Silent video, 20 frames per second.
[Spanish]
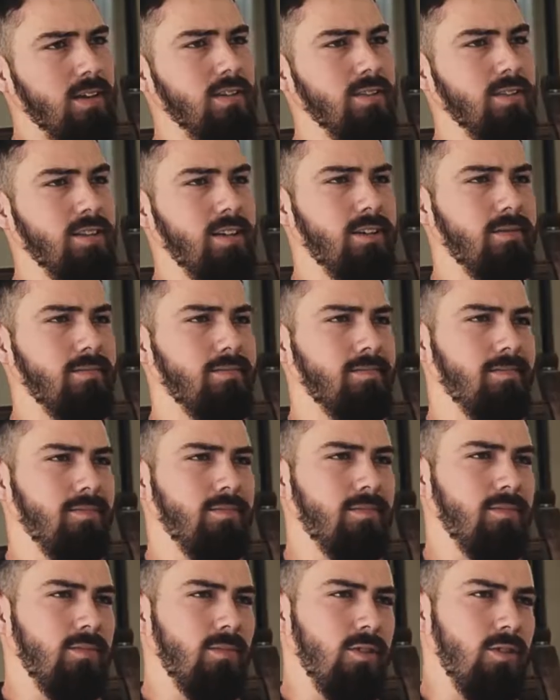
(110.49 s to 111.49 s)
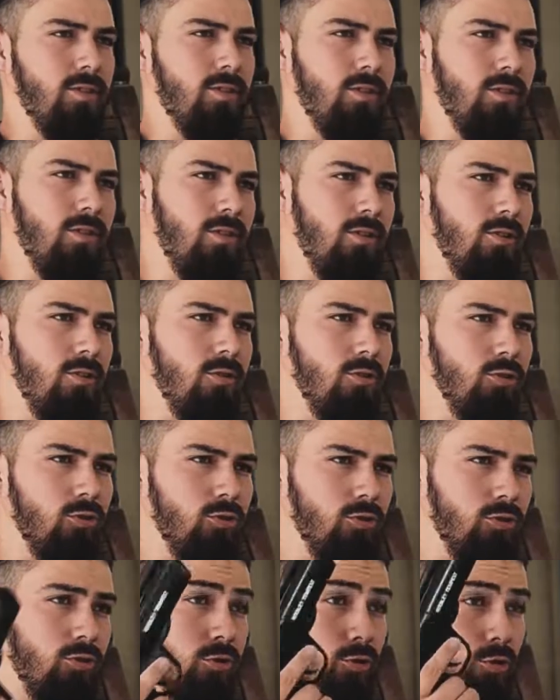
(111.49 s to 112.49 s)
Sí.
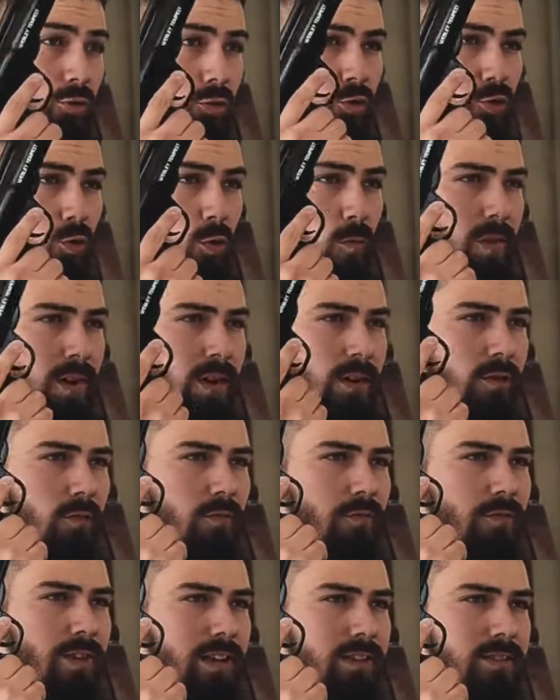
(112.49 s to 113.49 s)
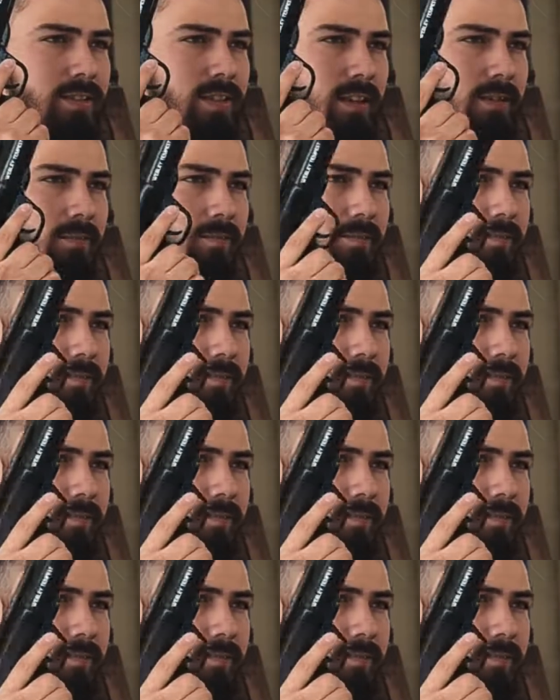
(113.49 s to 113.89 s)
Soy su hombre de confianza.